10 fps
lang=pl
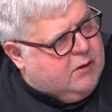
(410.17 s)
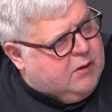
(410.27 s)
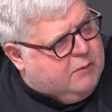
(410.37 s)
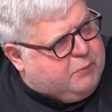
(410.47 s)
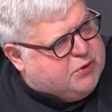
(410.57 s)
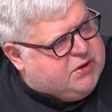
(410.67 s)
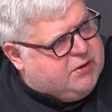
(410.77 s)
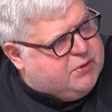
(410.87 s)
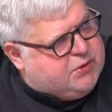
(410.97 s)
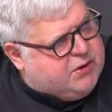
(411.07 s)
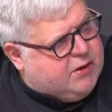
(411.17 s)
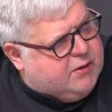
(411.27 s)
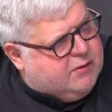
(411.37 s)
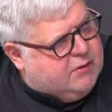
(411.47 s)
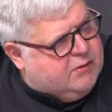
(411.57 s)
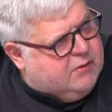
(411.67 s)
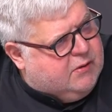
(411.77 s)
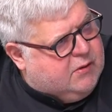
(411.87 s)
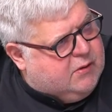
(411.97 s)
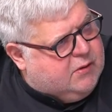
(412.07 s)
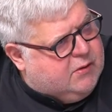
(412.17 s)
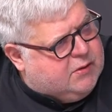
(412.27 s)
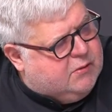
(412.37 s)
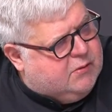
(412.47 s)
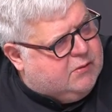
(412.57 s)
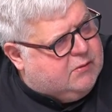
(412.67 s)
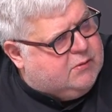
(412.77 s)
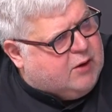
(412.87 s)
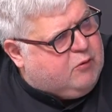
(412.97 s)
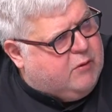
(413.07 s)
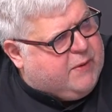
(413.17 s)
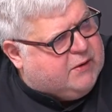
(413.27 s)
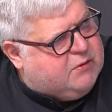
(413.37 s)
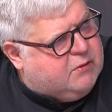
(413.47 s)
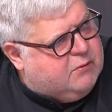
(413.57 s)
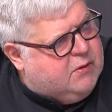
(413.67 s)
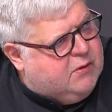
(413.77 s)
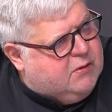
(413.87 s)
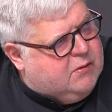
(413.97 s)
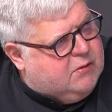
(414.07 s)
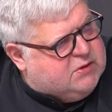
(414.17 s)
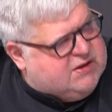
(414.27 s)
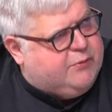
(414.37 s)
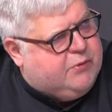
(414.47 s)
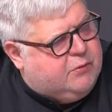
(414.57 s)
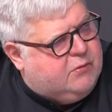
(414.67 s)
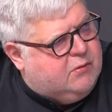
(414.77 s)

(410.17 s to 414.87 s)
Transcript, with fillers: e, podzieliły się e, e, taką empatią ze mną.